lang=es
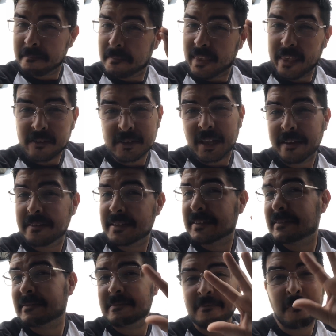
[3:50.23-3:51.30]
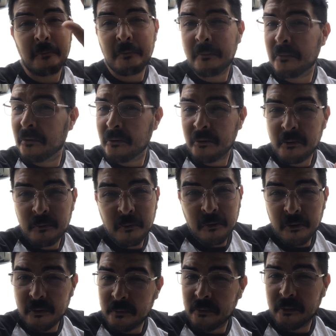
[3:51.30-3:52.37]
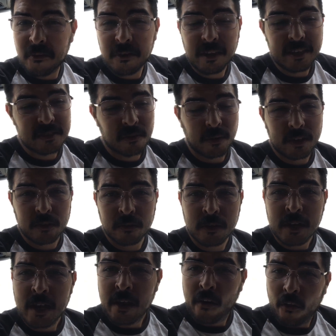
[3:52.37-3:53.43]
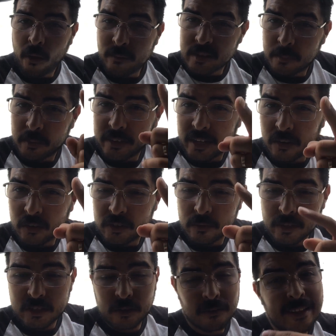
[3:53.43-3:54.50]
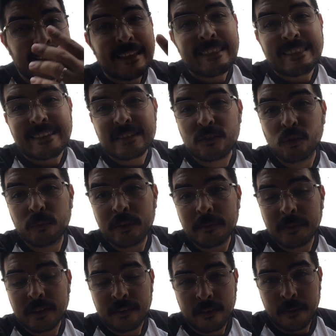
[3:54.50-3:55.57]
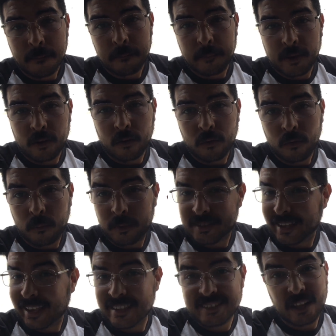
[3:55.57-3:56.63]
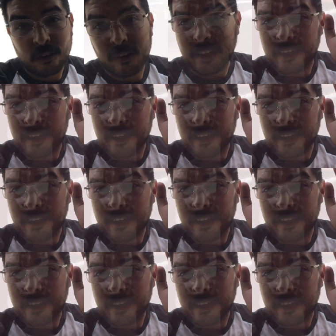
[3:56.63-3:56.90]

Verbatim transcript: videos leves, muy, muy, muy escueto, vamos a poner a continuación. Discúlpenme, pero pues aquí está lo